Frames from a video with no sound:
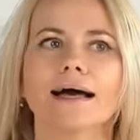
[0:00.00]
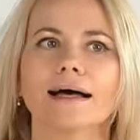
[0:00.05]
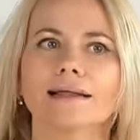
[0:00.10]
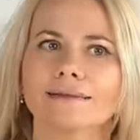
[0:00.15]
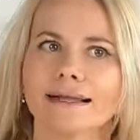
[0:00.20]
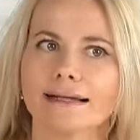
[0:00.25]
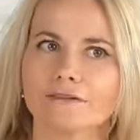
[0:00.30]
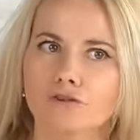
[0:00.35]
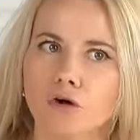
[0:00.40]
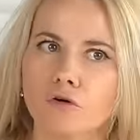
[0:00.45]

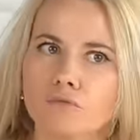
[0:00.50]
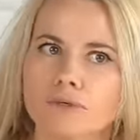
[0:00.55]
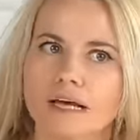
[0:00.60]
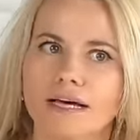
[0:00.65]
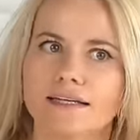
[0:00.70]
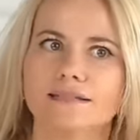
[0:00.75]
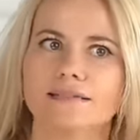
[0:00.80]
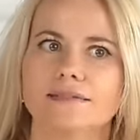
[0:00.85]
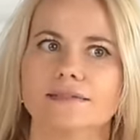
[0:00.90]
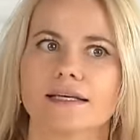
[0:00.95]

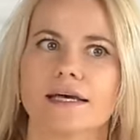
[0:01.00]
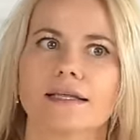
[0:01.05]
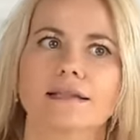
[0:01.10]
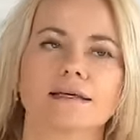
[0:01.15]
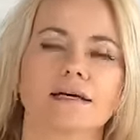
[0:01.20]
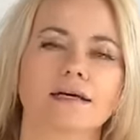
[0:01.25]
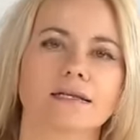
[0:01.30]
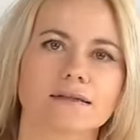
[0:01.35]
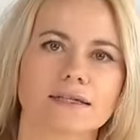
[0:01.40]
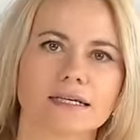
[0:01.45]
Natomiast ten,
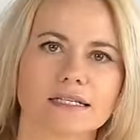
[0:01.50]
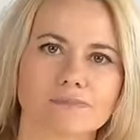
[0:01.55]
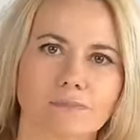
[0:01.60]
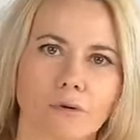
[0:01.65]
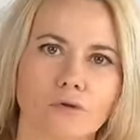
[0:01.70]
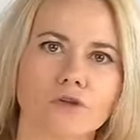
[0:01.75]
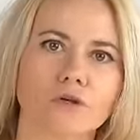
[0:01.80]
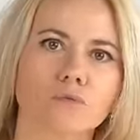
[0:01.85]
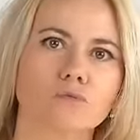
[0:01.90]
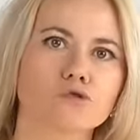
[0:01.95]
te
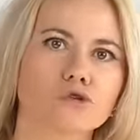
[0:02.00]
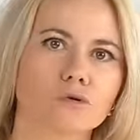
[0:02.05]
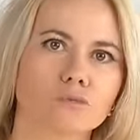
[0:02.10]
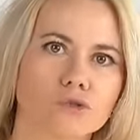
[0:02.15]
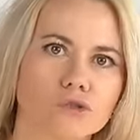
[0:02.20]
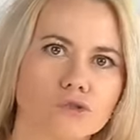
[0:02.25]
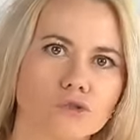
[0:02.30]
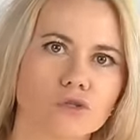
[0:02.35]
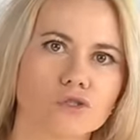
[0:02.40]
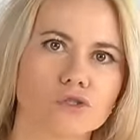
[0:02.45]
spodnie muszą
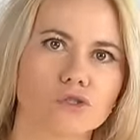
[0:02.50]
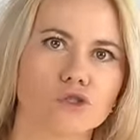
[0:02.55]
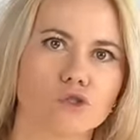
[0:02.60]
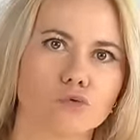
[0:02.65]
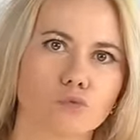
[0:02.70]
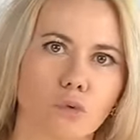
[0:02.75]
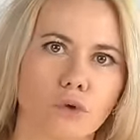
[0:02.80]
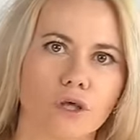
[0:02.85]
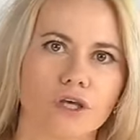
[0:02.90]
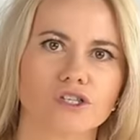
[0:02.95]
być dosyć
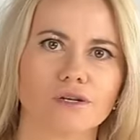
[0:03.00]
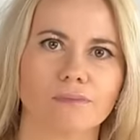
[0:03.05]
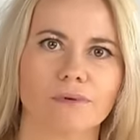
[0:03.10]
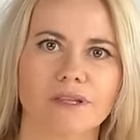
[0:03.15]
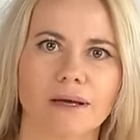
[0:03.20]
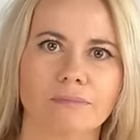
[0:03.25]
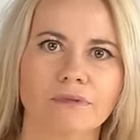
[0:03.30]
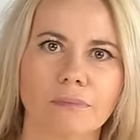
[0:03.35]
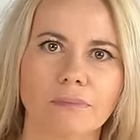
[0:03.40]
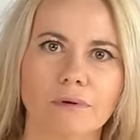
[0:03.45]
długie, żeby
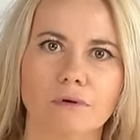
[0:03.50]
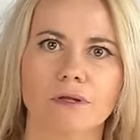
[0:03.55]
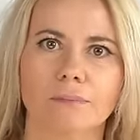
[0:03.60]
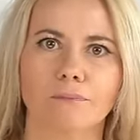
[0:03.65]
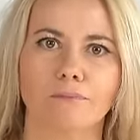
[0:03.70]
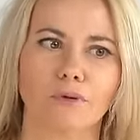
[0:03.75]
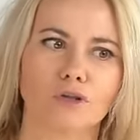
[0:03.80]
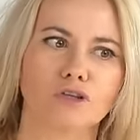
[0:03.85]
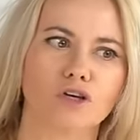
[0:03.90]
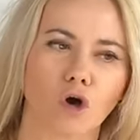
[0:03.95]
tam nie były
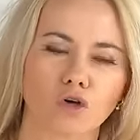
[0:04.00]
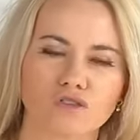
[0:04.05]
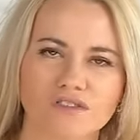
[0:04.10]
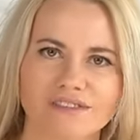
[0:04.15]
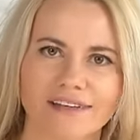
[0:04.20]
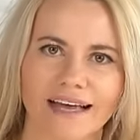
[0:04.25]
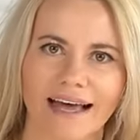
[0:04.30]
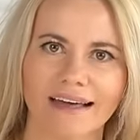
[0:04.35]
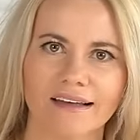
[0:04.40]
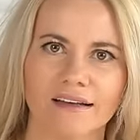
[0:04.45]
pod
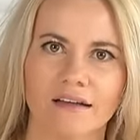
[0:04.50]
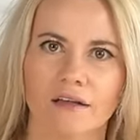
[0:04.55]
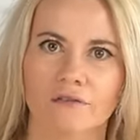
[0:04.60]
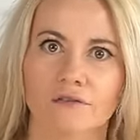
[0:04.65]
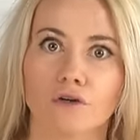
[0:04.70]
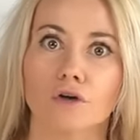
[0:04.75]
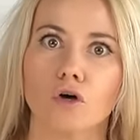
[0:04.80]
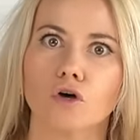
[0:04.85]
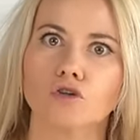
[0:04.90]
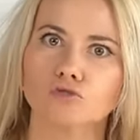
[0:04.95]
kostkę,
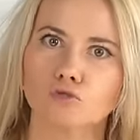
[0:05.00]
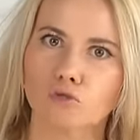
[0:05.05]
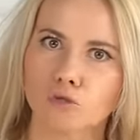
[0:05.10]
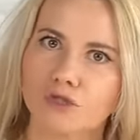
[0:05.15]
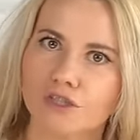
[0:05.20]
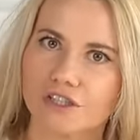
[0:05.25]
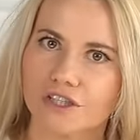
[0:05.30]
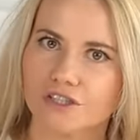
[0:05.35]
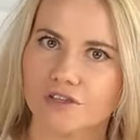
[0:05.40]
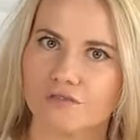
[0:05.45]
tylko
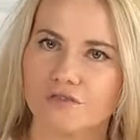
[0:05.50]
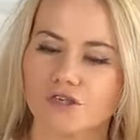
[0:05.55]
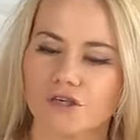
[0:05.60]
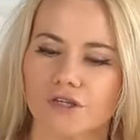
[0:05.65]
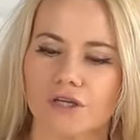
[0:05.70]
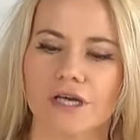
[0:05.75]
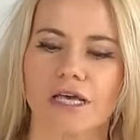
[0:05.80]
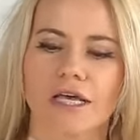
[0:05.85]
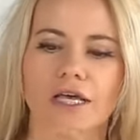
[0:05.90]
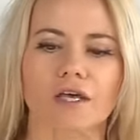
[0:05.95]
dłuższe
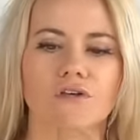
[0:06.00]
dziewczyny.